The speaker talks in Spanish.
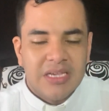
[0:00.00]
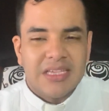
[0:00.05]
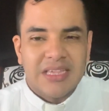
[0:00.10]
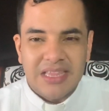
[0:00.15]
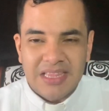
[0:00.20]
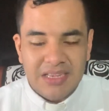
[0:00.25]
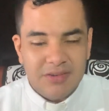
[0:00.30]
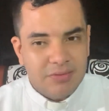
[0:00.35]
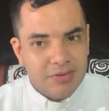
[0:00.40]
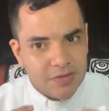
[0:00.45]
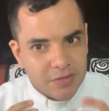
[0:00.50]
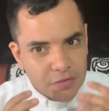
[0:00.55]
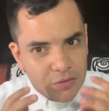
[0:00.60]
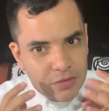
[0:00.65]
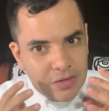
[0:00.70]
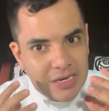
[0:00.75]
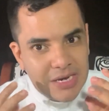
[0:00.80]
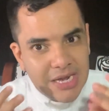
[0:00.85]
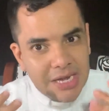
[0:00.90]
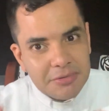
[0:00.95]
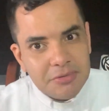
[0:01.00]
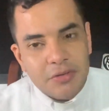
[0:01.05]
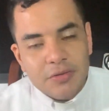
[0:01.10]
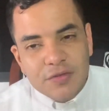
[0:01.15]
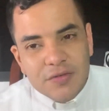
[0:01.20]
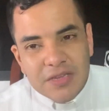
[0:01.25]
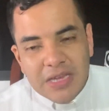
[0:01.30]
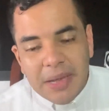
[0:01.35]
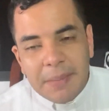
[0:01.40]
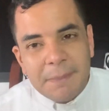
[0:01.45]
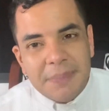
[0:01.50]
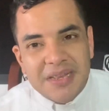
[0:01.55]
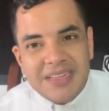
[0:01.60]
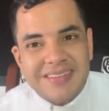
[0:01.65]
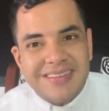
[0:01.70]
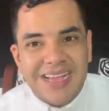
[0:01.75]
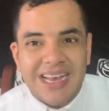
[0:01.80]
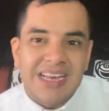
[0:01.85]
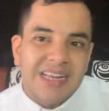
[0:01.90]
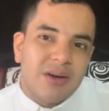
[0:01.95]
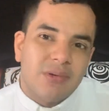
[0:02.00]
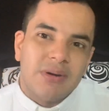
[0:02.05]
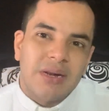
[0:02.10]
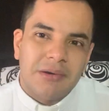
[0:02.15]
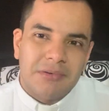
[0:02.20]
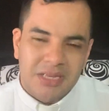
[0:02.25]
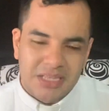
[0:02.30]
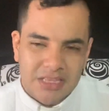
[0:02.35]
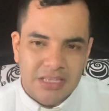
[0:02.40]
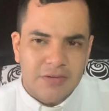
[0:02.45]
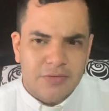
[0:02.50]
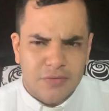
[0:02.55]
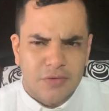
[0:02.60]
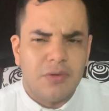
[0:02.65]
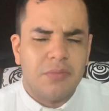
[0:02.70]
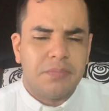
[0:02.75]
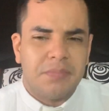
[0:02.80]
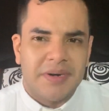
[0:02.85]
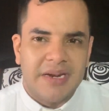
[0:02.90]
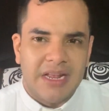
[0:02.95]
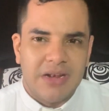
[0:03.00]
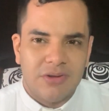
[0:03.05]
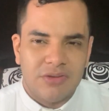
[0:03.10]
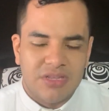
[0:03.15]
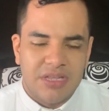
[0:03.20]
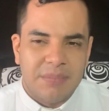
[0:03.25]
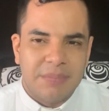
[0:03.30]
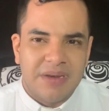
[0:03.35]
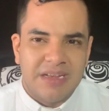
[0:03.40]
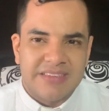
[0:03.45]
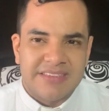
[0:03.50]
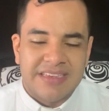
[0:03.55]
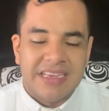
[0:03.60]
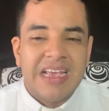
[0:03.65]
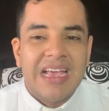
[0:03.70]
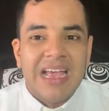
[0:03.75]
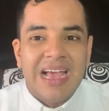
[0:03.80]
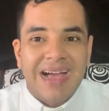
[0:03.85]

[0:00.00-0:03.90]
que de nuestros labios siempre salga una bendición para los demás.